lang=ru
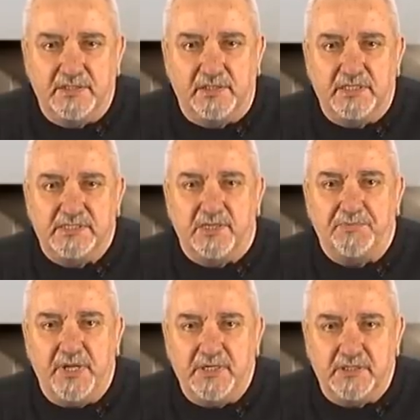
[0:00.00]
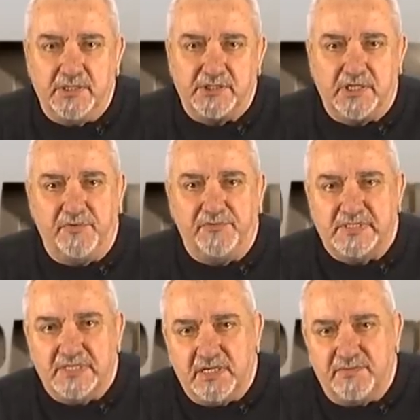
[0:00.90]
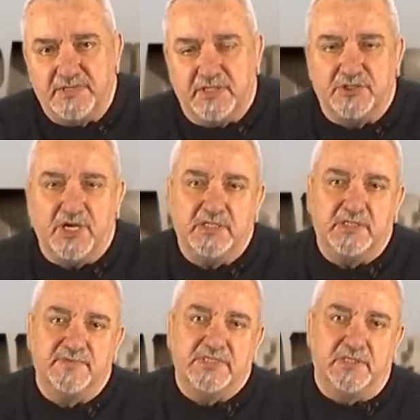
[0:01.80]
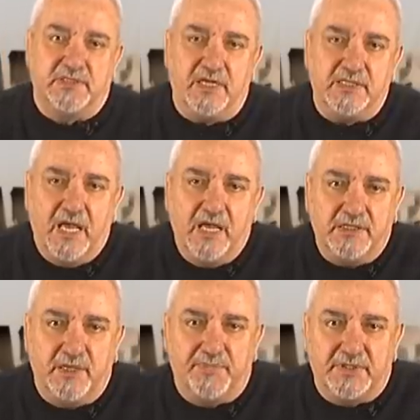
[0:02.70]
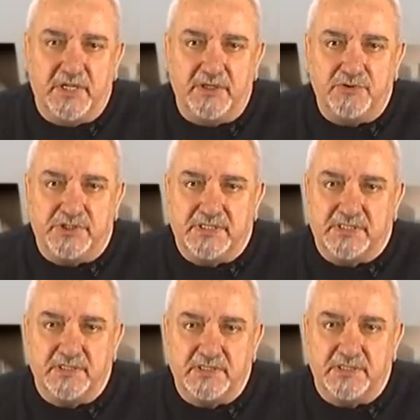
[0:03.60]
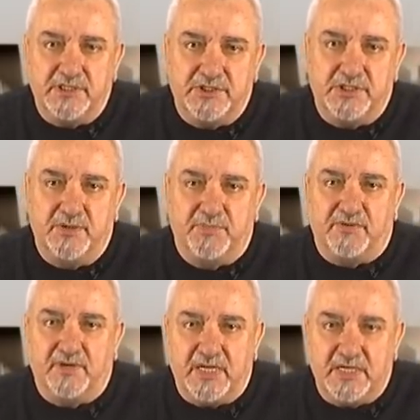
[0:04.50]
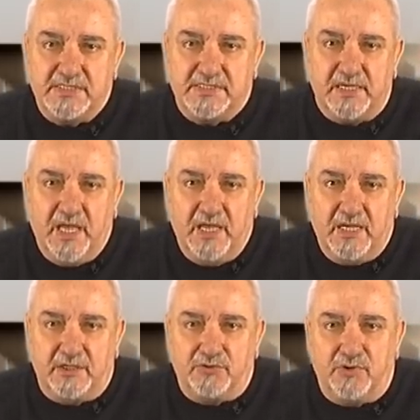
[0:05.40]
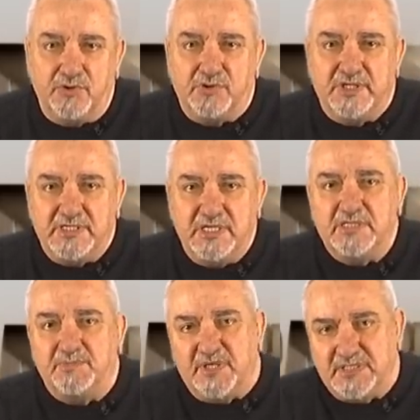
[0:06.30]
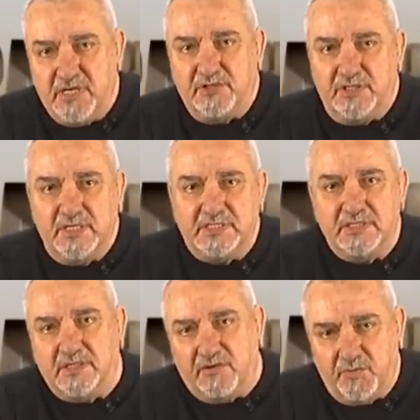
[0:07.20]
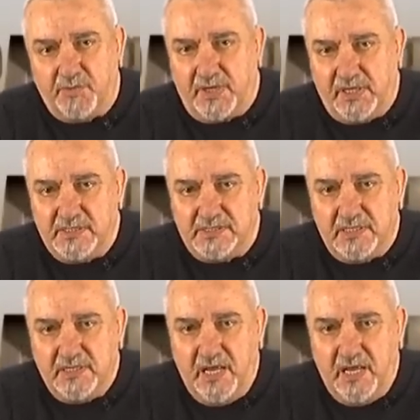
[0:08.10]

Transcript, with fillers: долготерпение наших офицеров, сержантов, солдат, не поддающихся на циничные провокации, которые уже день спасают нас от кровопролития.